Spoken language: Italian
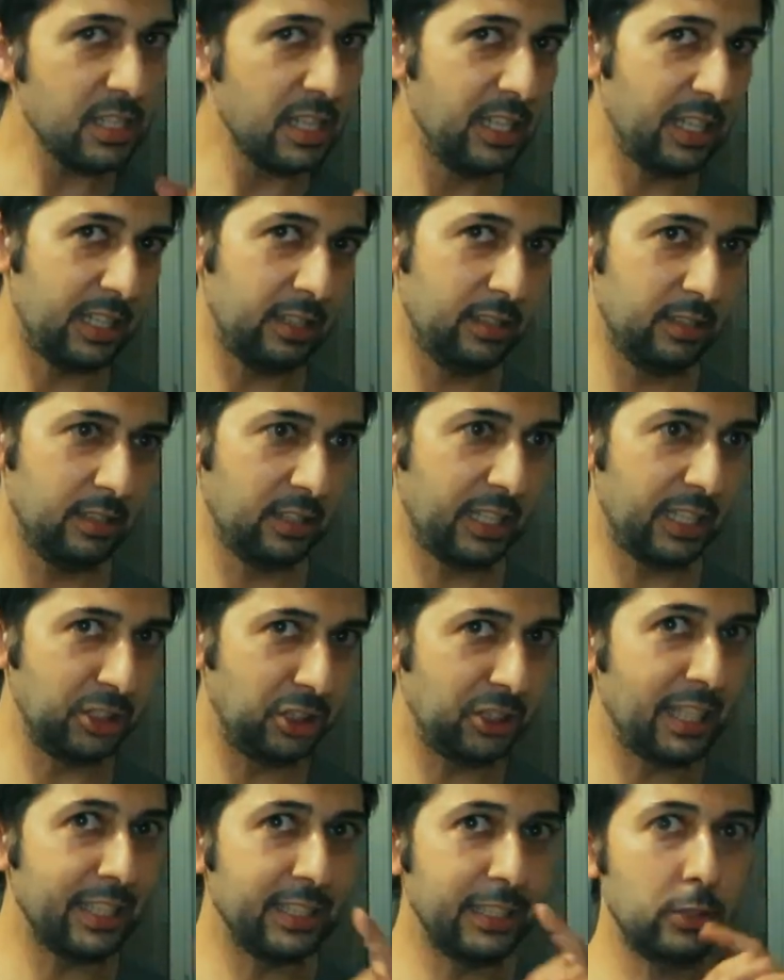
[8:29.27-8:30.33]
eh,
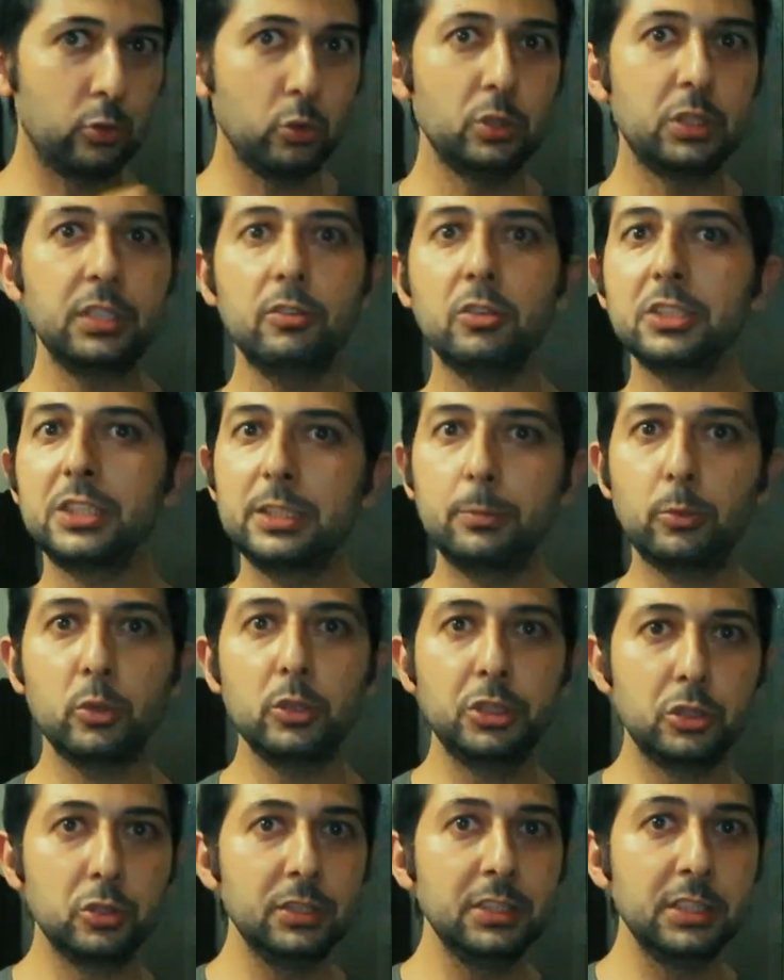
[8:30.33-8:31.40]
lasciate tutti i vostri
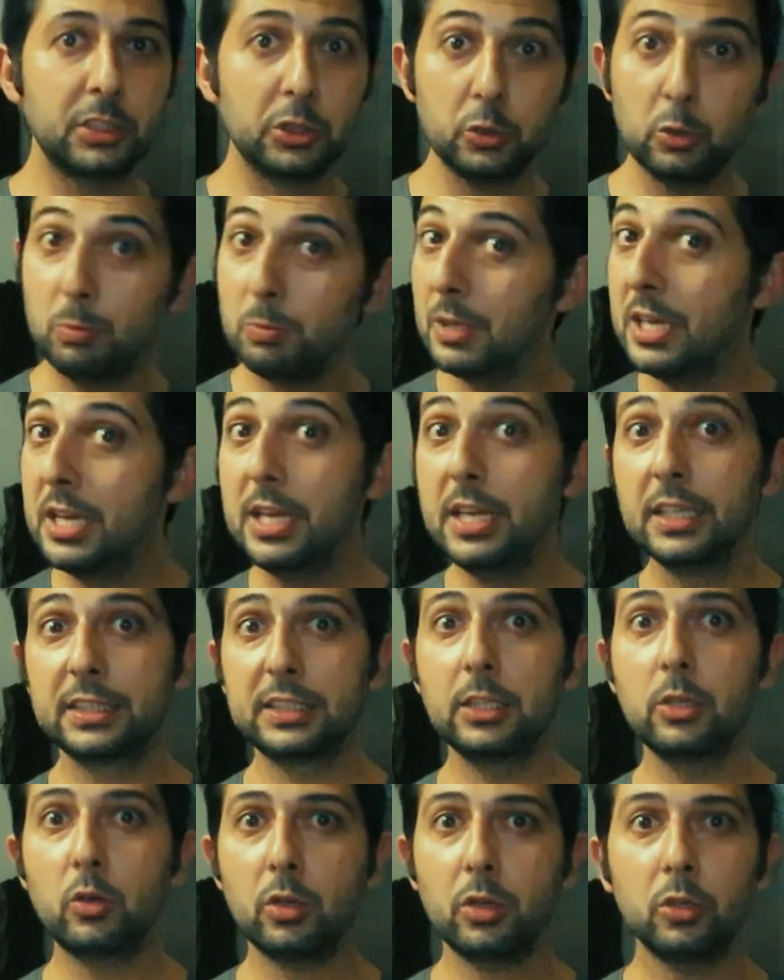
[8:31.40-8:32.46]
pollicioni in su
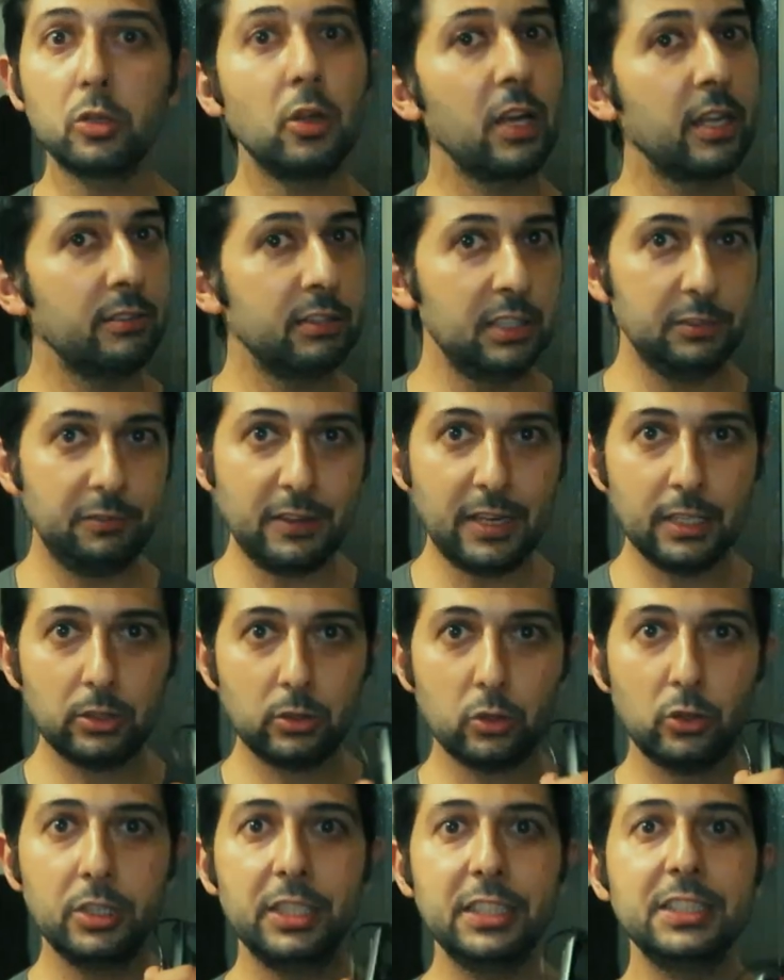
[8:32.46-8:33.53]
se ancora non l'avete
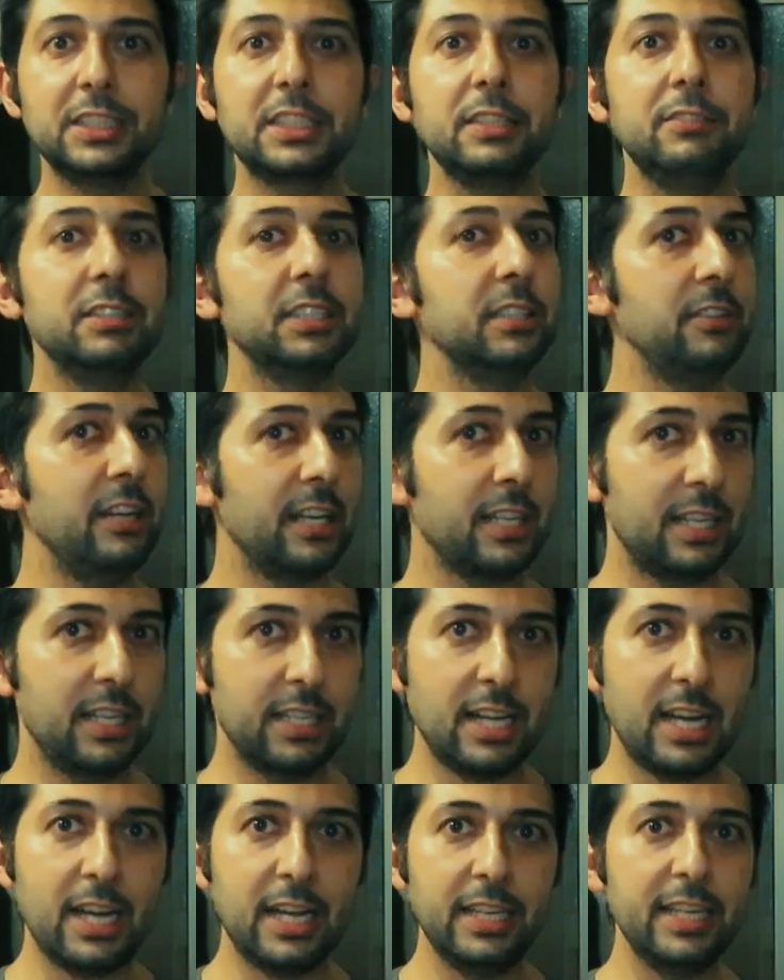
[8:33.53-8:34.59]
fatto iscrivetevi al
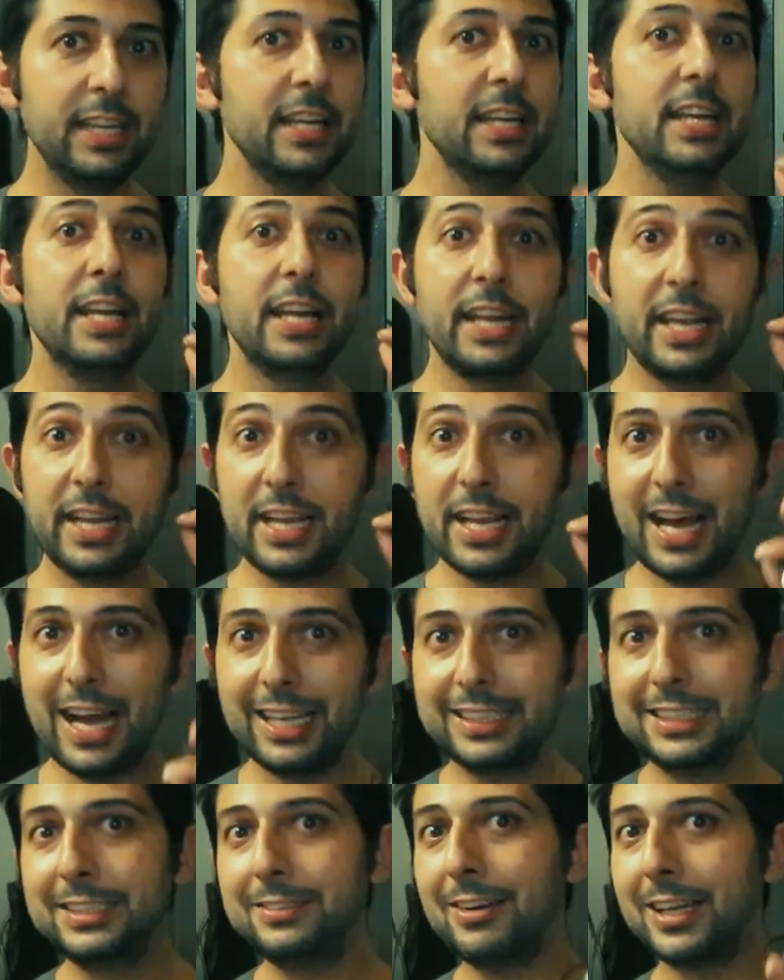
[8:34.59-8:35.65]
canale e
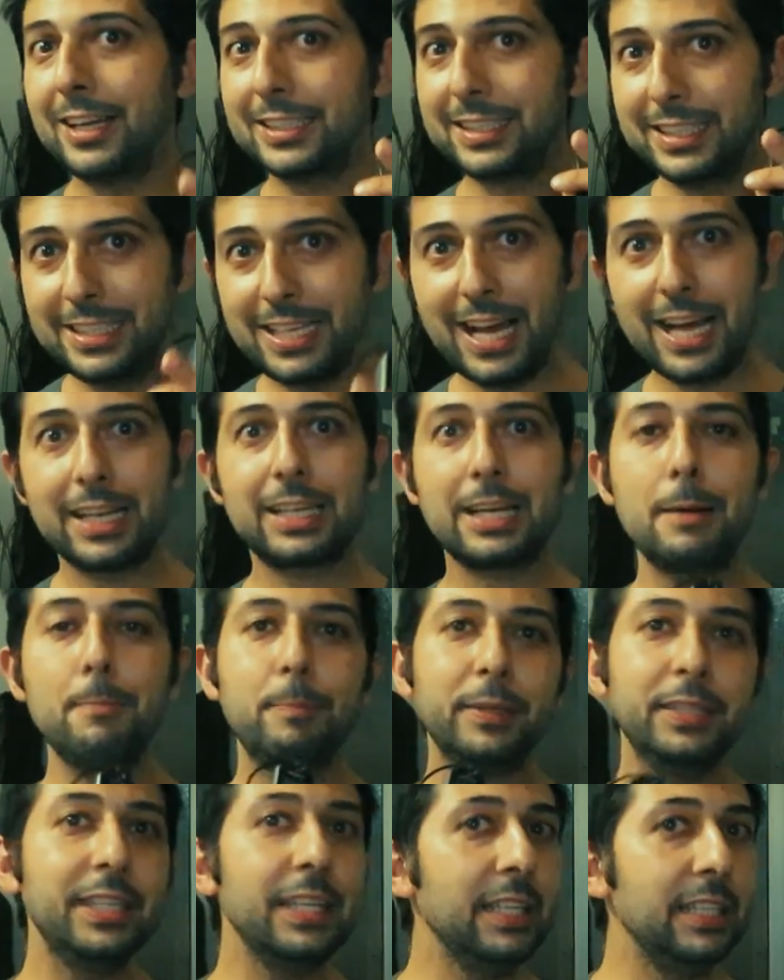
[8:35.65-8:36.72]
attivate la
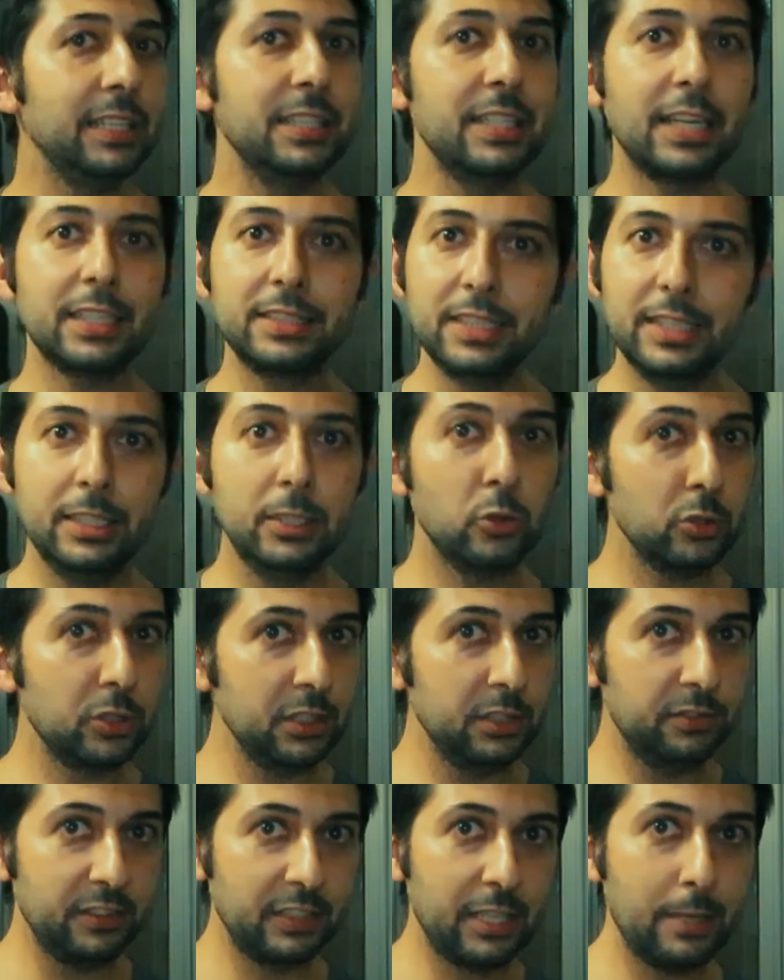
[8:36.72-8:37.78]
campanellina delle
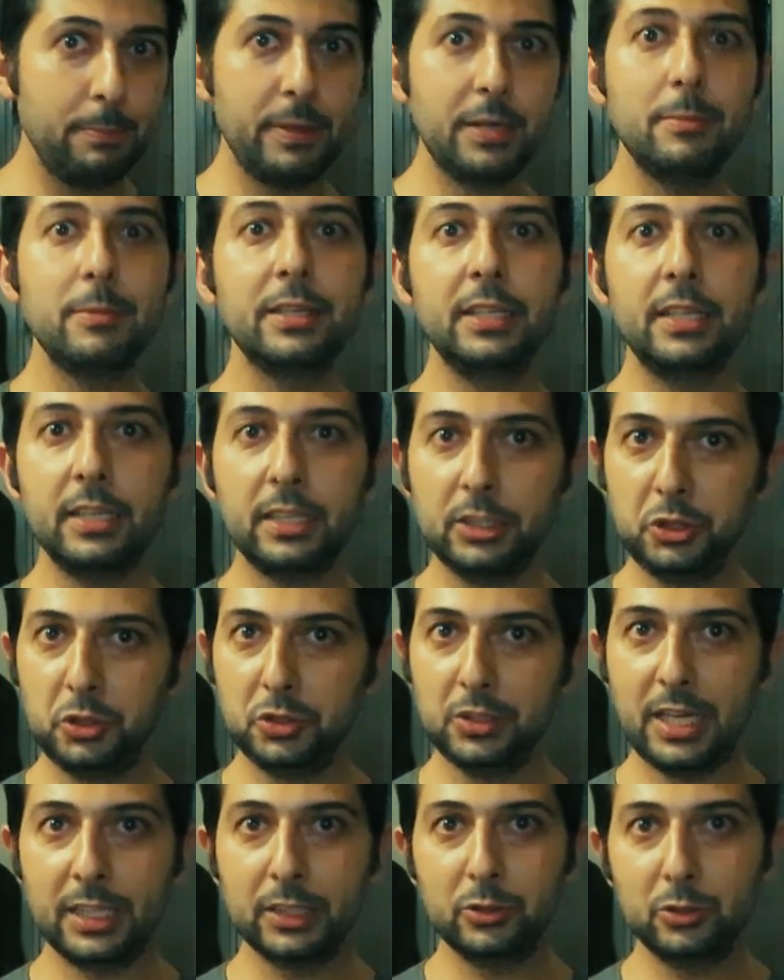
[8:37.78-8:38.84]
notifiche per rimanere
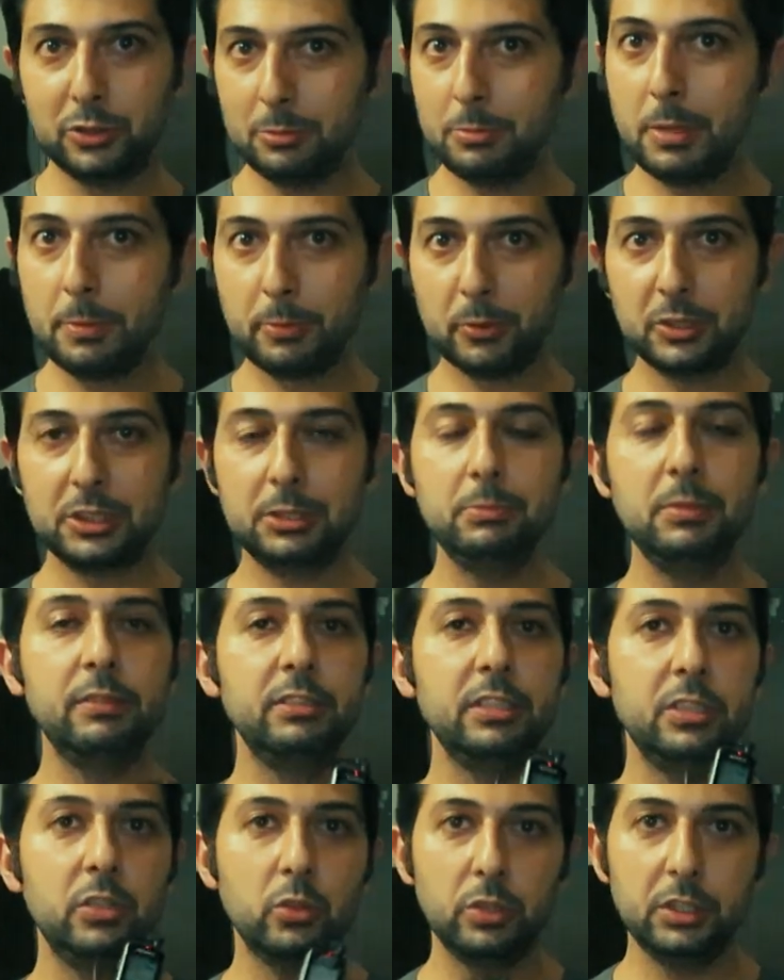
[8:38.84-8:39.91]
aggiornati sui miei prossimi
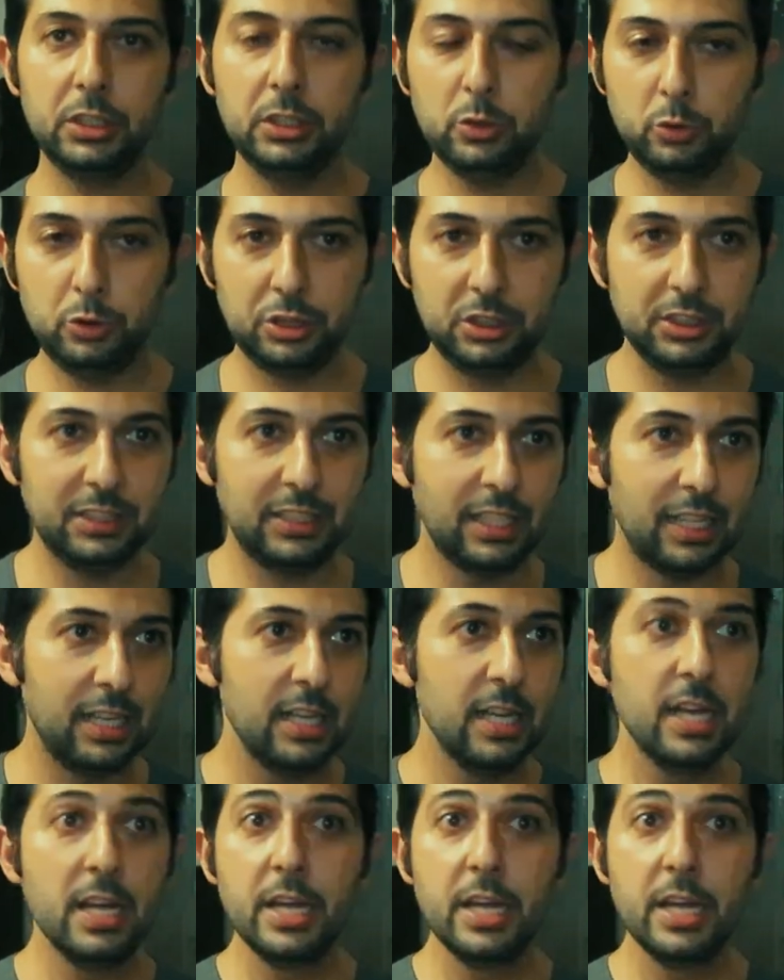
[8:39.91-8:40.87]
video in uscita